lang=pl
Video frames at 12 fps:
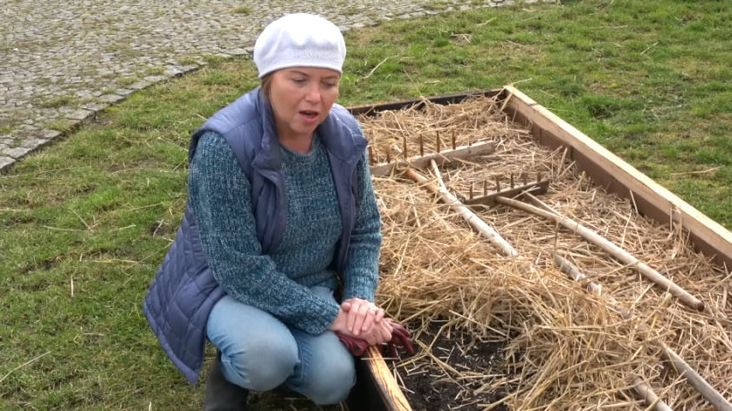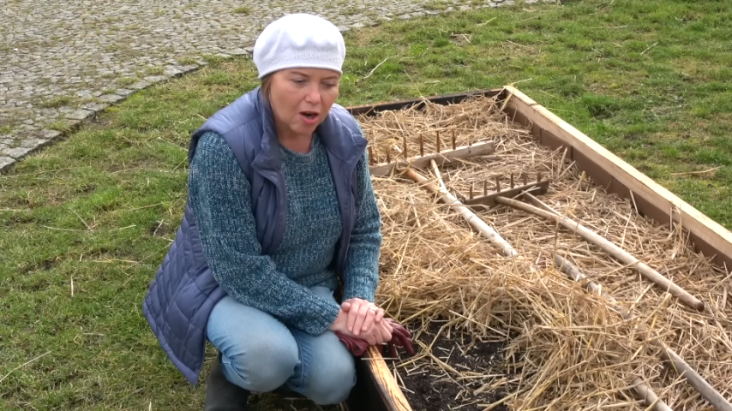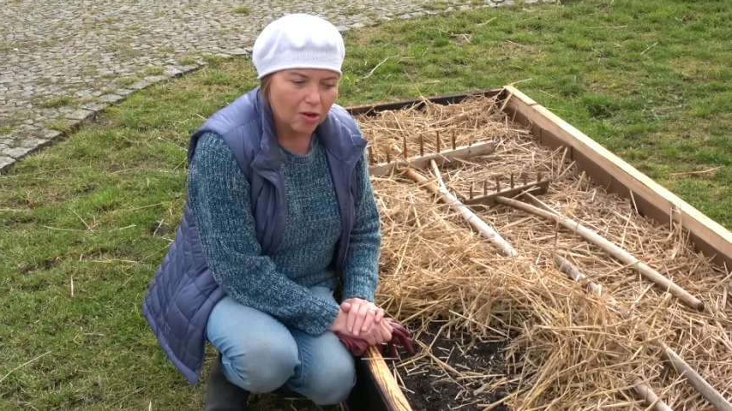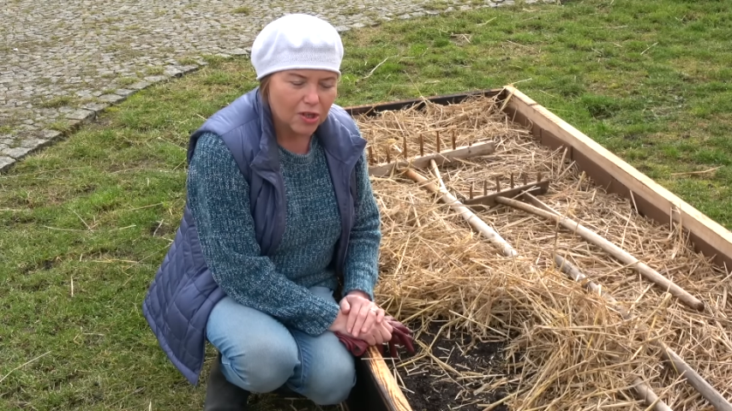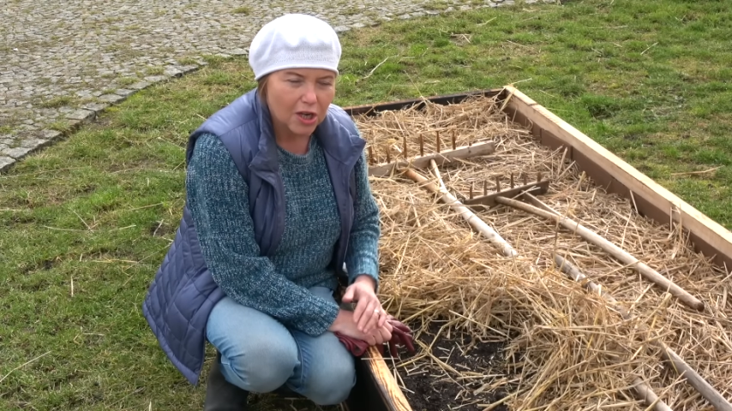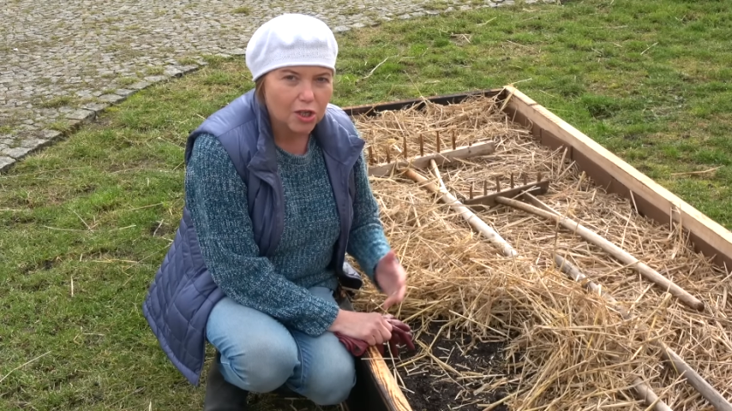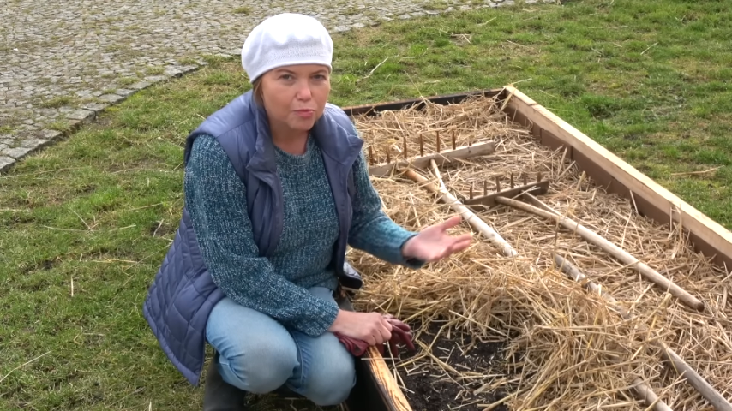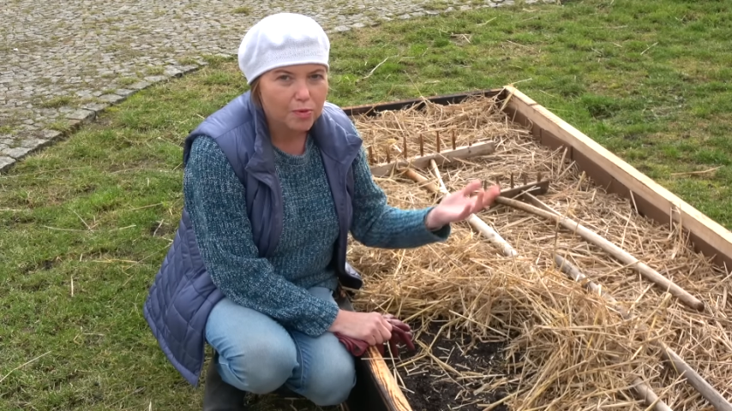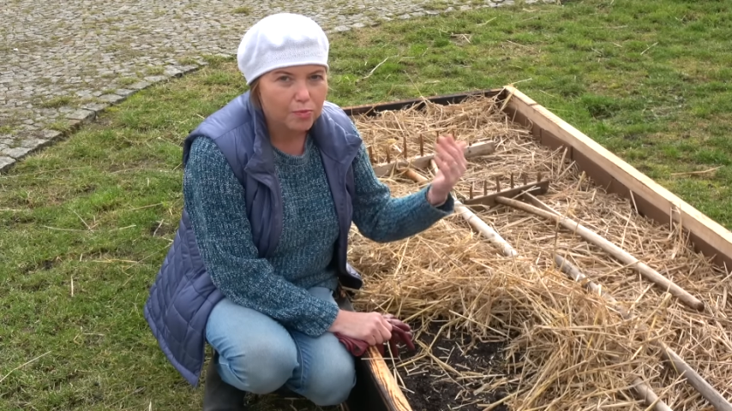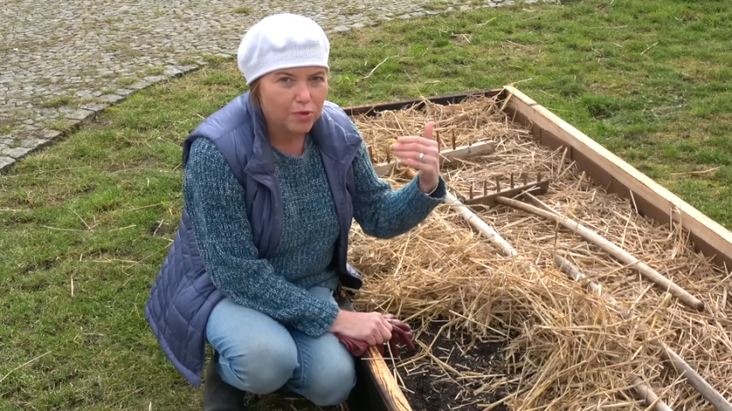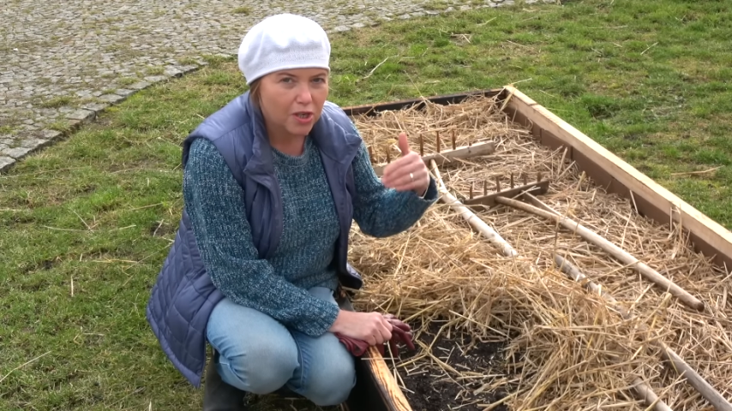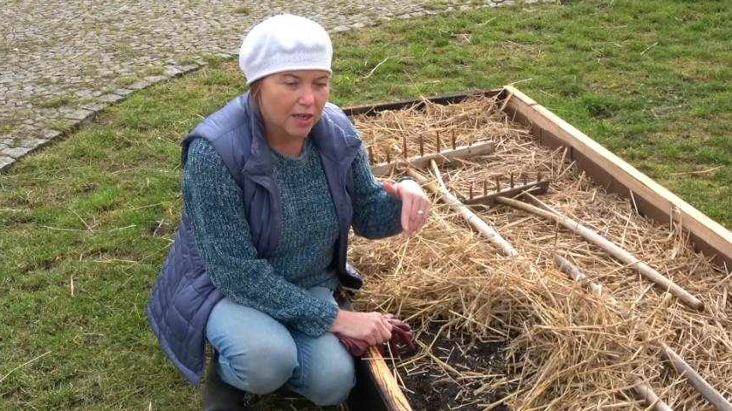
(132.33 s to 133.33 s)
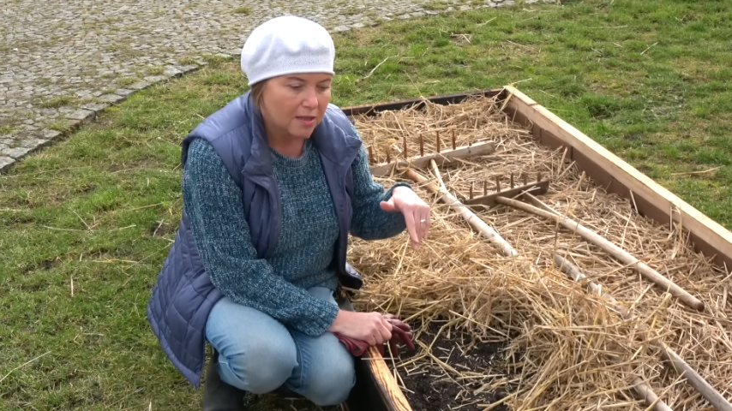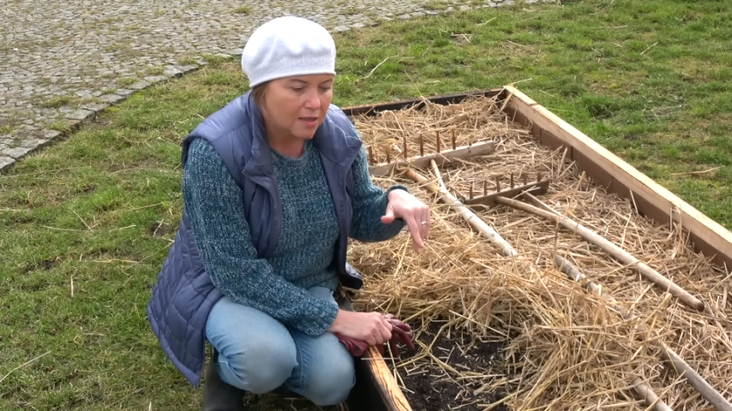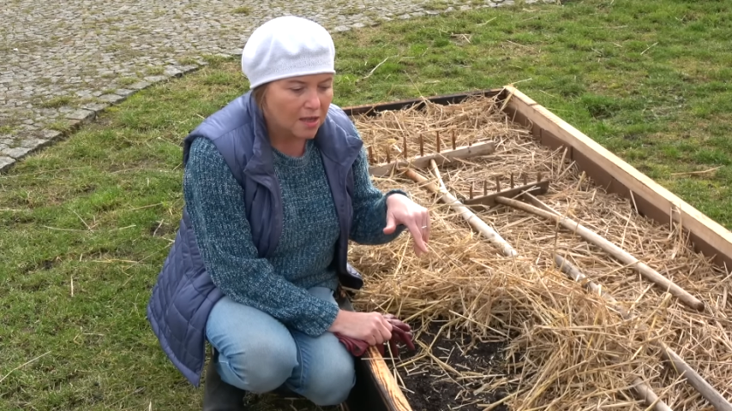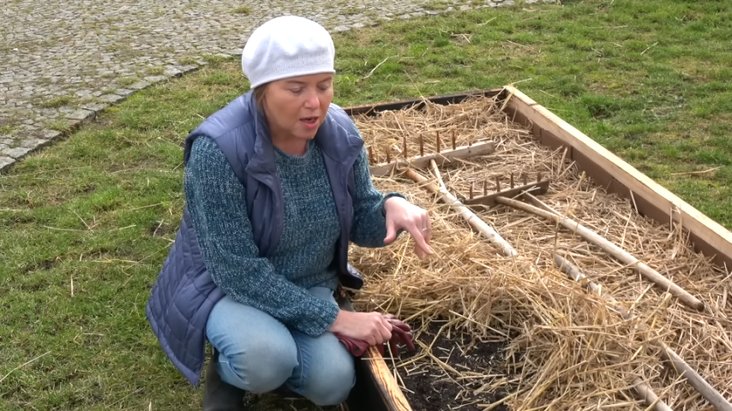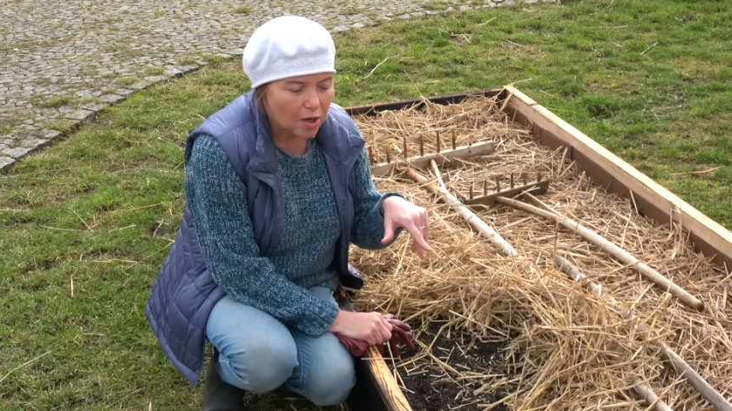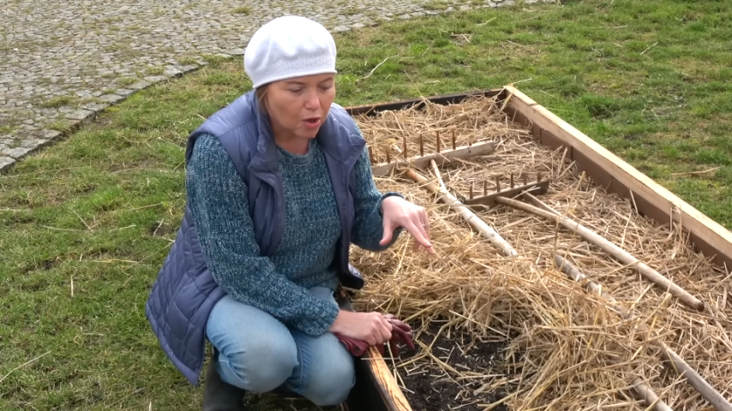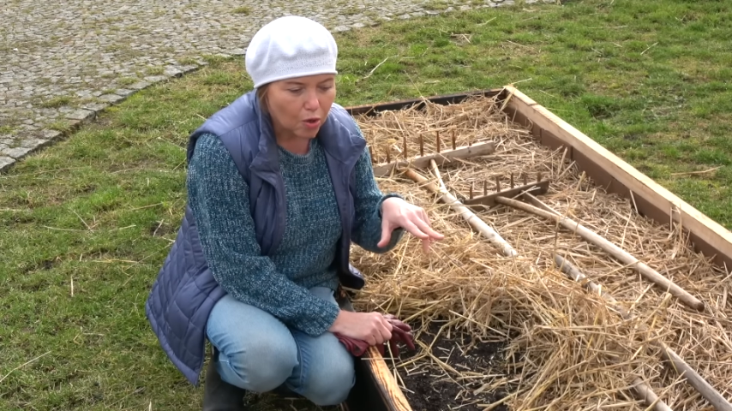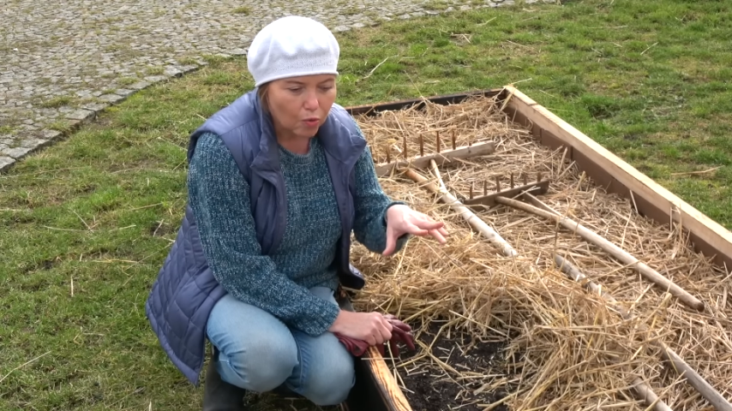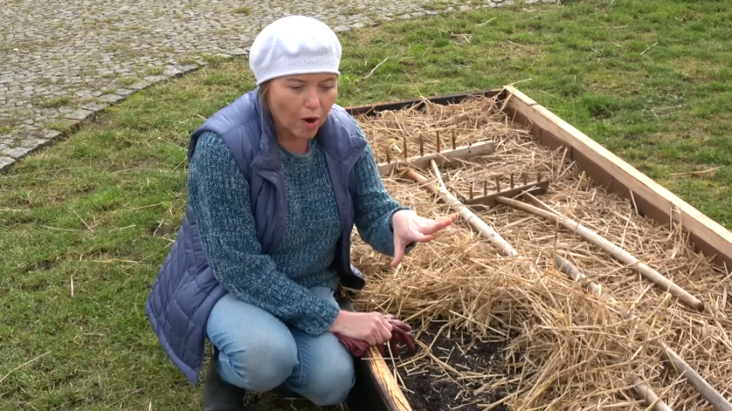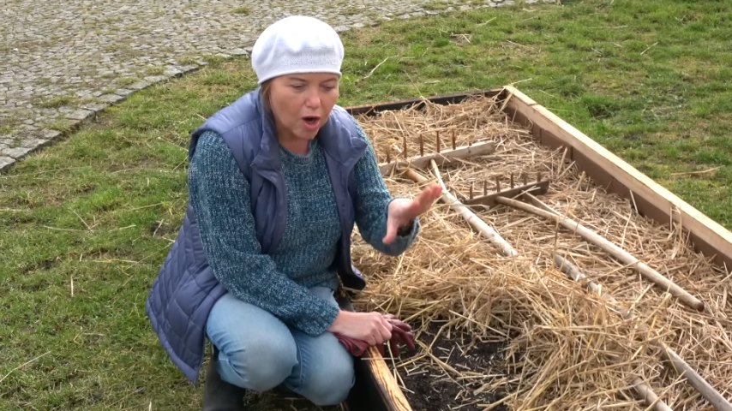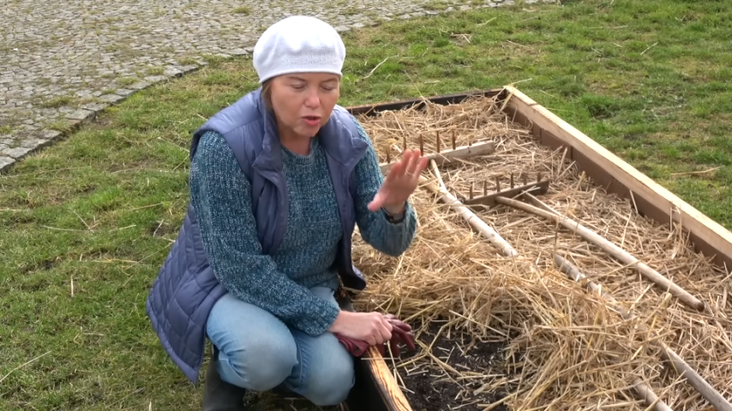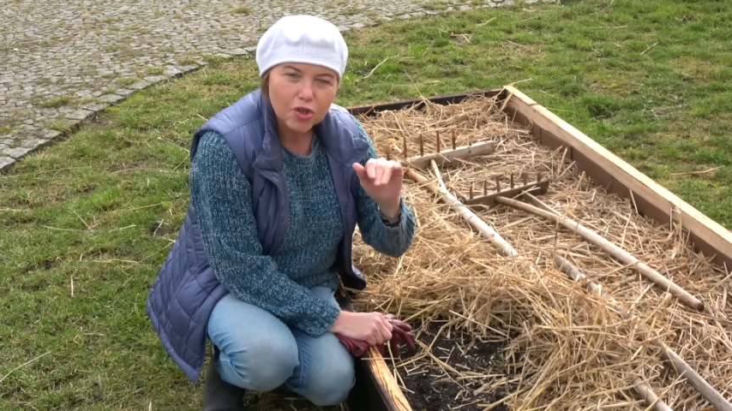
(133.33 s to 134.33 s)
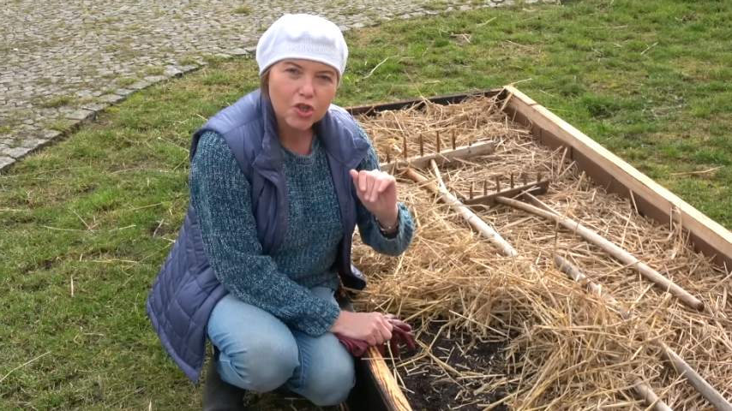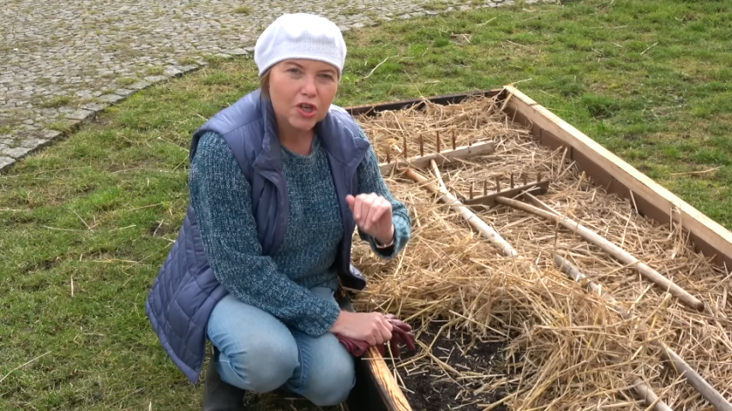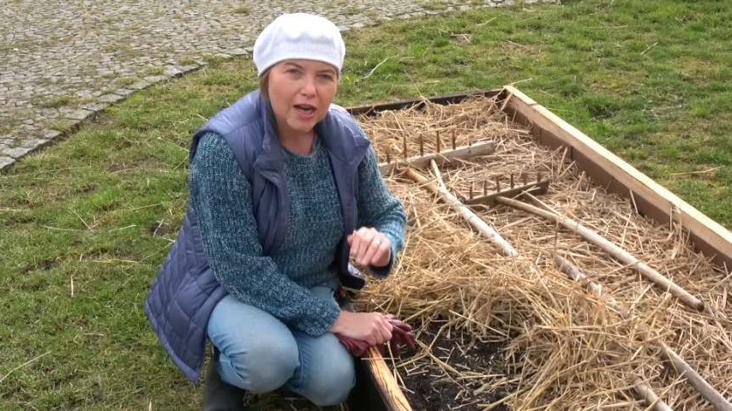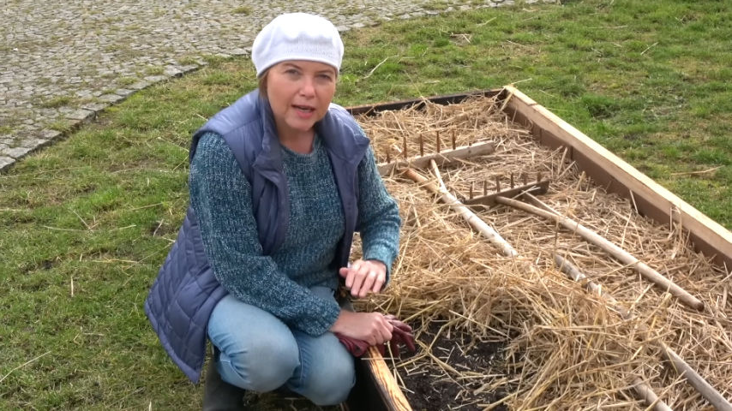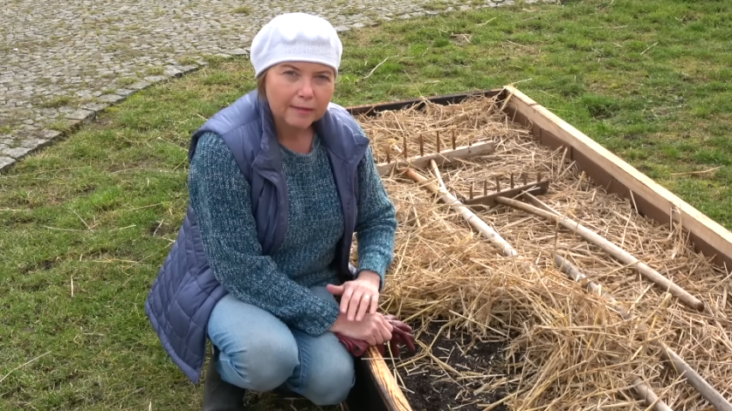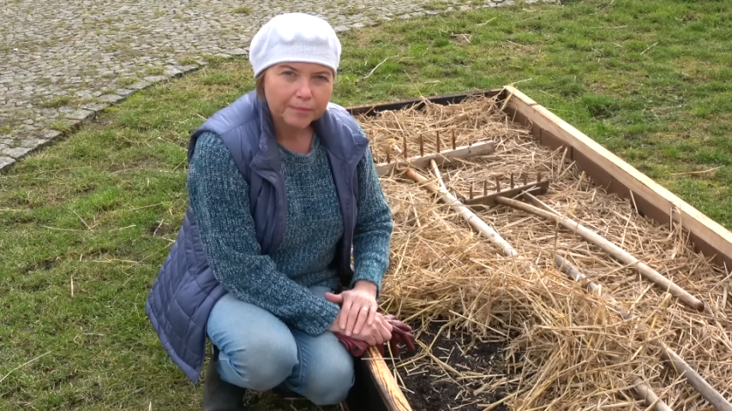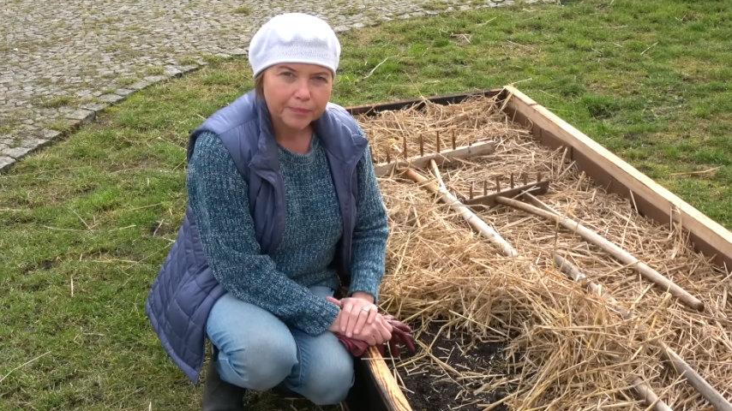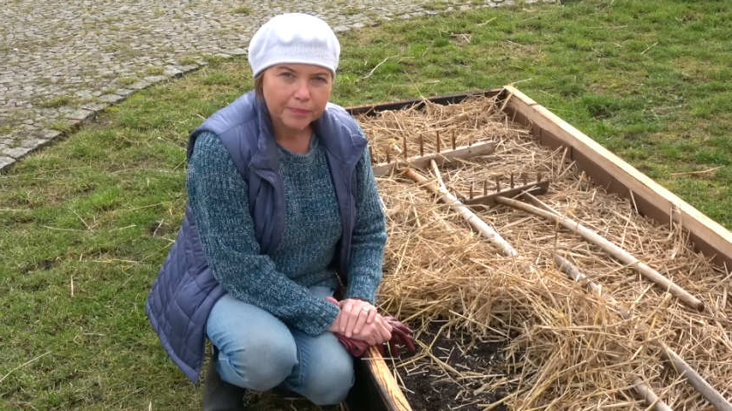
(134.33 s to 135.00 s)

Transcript: chociażby przez kłącza,